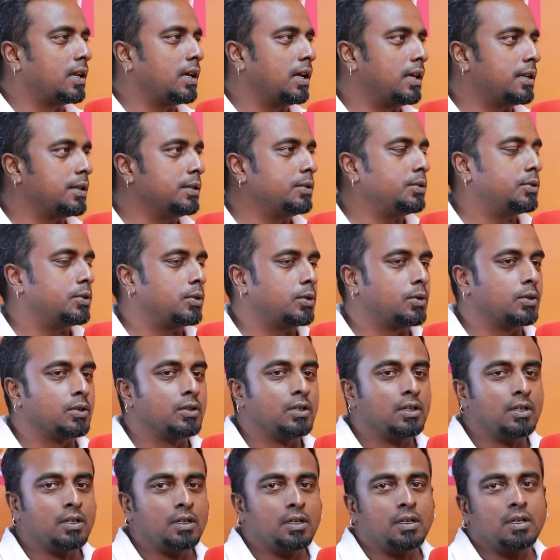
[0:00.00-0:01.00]
இருக்கார் ஸோ
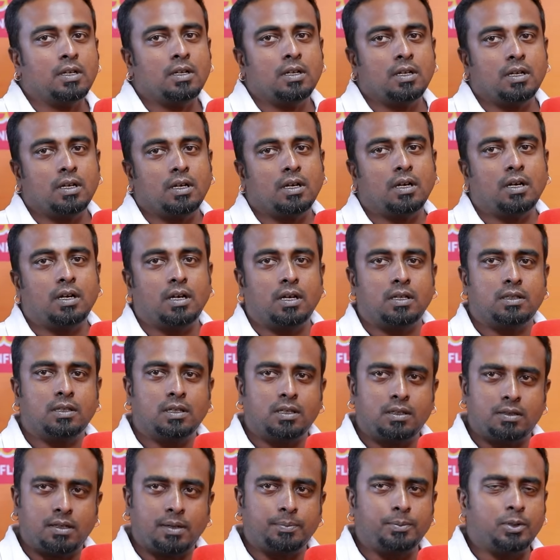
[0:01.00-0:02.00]

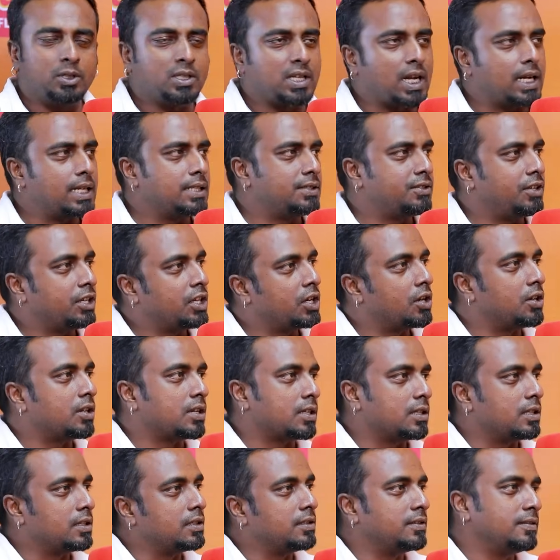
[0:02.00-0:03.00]
அதுக்கு சப்போர்ட் கடைசி வரைக்கும்
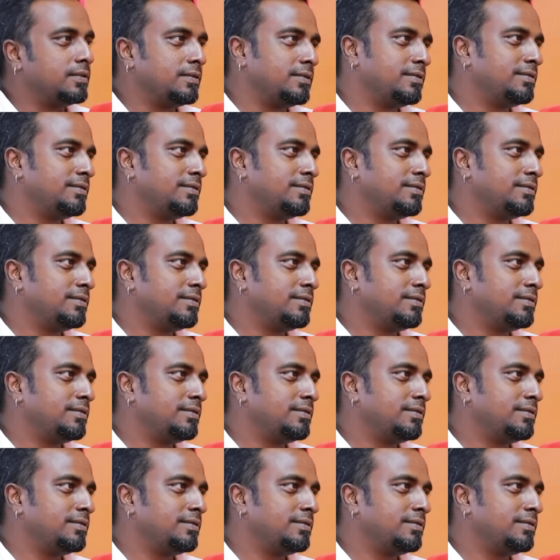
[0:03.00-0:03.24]
இருந்தது